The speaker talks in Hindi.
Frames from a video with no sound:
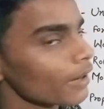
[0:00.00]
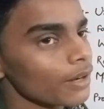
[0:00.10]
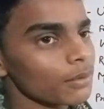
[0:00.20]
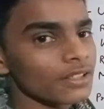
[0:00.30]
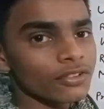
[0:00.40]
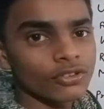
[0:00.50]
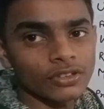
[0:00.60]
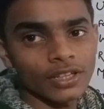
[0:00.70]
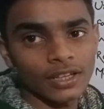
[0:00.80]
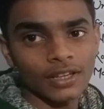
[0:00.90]
अप्लाइड फिजिक्स
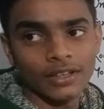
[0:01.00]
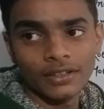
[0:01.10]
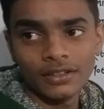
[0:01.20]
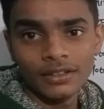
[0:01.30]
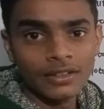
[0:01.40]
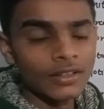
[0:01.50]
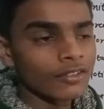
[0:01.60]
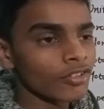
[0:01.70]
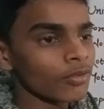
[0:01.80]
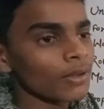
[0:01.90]
होता क्या है
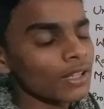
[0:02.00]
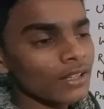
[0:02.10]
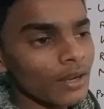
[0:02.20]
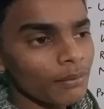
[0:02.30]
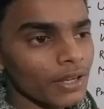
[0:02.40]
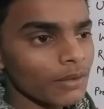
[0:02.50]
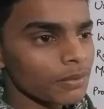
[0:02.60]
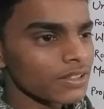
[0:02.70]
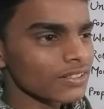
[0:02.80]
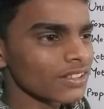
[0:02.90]
सबसे पहले अप्लाइड
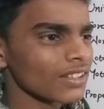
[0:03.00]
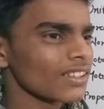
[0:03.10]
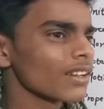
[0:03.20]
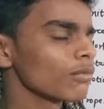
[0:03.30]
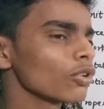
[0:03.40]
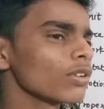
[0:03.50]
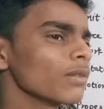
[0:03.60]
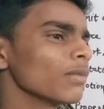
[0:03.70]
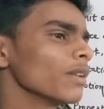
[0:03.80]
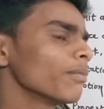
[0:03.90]
फिजिक्स के अंदर हम लोग ये
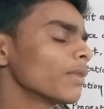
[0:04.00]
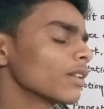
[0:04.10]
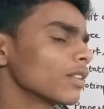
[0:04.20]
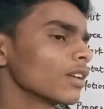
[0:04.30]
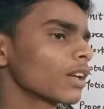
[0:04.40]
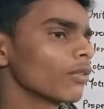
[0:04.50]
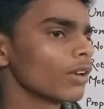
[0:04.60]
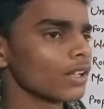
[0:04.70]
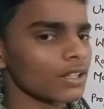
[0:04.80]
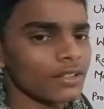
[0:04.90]
मतलब पढ़ते क्यों
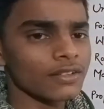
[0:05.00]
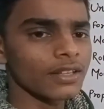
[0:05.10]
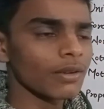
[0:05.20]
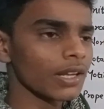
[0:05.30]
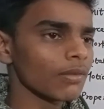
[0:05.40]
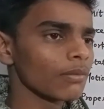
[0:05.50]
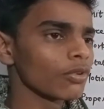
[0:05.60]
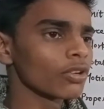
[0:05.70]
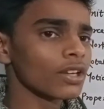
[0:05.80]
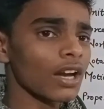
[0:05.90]
हैं कि इसके बारे में
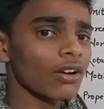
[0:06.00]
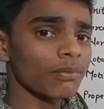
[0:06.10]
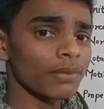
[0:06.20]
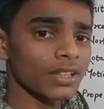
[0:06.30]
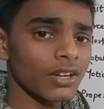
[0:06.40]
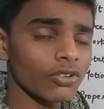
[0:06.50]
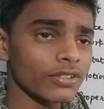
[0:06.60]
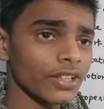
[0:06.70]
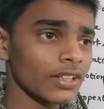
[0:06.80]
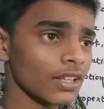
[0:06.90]
हमको क्या पता होना
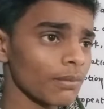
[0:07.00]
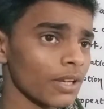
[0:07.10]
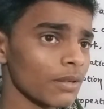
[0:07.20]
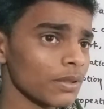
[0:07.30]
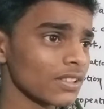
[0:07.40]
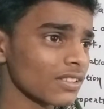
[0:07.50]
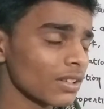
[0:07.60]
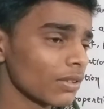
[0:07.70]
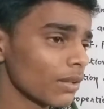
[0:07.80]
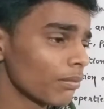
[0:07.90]
चाहिए अप्लाइड फिजिक्स
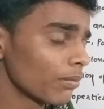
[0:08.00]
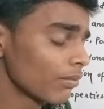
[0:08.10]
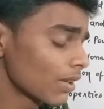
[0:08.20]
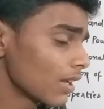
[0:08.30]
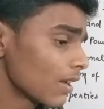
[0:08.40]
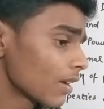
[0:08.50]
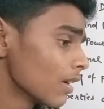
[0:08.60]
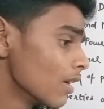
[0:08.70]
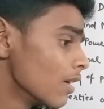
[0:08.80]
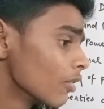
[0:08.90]
का
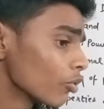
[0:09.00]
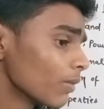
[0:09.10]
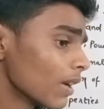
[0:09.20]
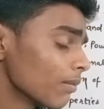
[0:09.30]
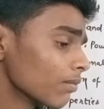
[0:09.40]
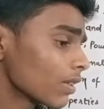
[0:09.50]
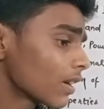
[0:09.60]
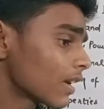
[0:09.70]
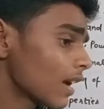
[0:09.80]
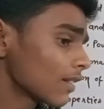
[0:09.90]
मतलब उसमें हम
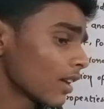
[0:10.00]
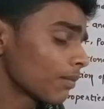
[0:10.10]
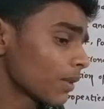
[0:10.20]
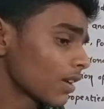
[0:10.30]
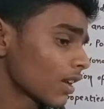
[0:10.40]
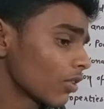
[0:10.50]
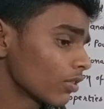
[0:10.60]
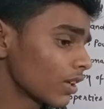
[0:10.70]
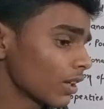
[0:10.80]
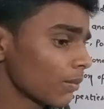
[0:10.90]
क्या तात्पर्य क्या
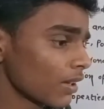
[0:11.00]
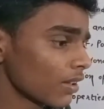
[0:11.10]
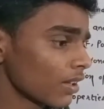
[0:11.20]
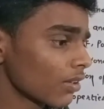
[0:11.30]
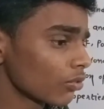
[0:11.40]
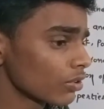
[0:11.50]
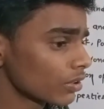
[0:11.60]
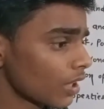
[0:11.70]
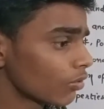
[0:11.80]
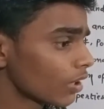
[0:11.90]
होता है कि पढ़ने का कुछ
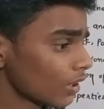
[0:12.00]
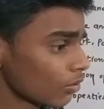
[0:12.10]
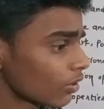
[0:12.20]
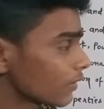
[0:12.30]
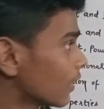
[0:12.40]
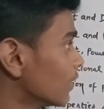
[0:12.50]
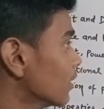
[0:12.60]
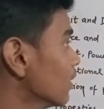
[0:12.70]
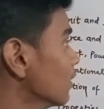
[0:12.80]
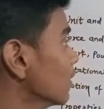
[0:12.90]
ताल्लुकात होना चाहिए